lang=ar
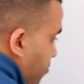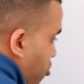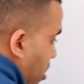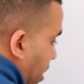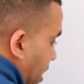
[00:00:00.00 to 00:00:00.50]

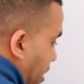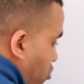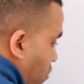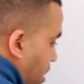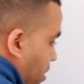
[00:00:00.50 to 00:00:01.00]
بشكل
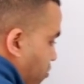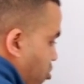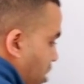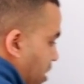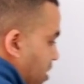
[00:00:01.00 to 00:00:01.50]
عشوائي
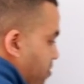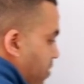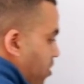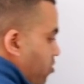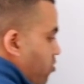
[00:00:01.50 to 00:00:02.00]
بالشكل اللي
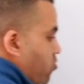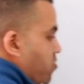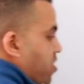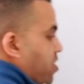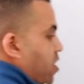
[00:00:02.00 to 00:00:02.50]
امام
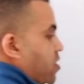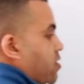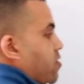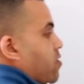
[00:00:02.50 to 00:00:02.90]
حضراتكم كده